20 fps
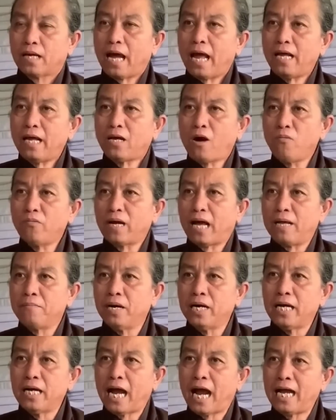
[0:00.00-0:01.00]
cái khung này
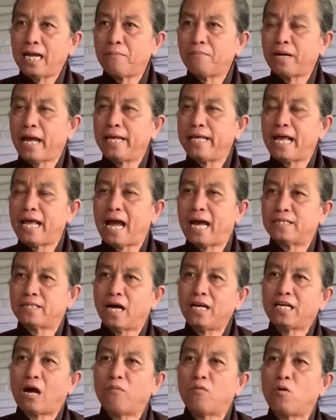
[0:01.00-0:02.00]
12 năm này dài
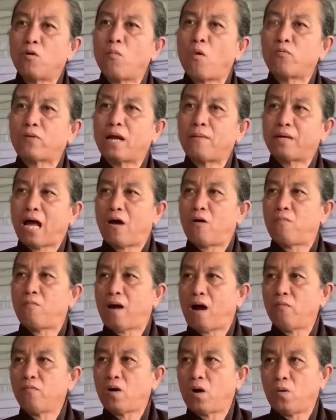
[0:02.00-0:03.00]
tới không có một năm nào
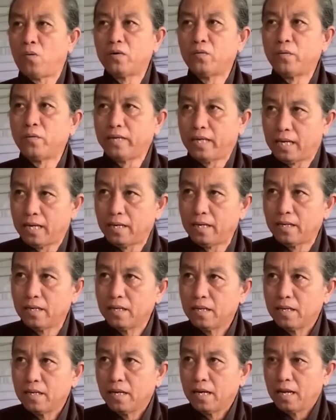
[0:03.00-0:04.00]
mà không khổ hết quý vị
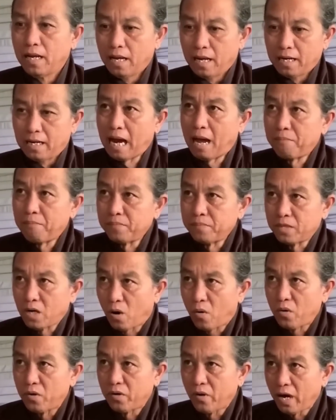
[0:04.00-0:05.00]
năm
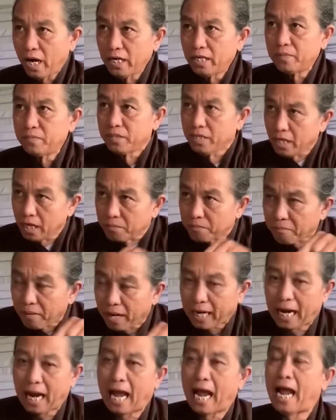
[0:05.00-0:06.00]
rồi nó ít nhưng
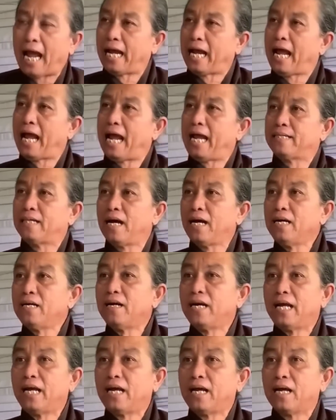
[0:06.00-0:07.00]
mà càng ngày tới
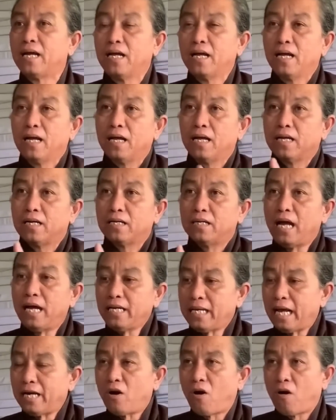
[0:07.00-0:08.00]
đó hen
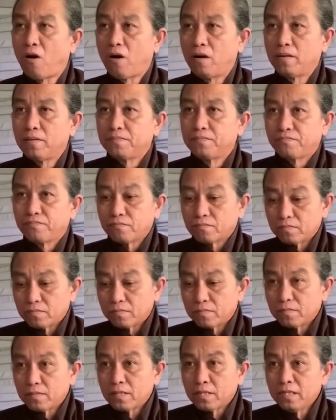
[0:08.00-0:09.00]
đến giai đoạn
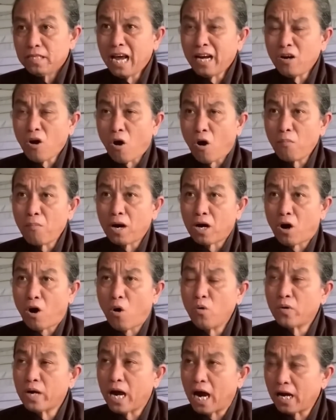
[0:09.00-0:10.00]
giai đoạn mà
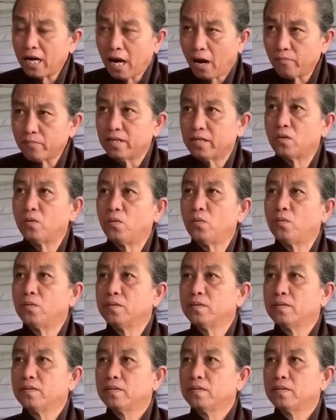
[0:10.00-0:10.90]
khổ gỡ không được luôn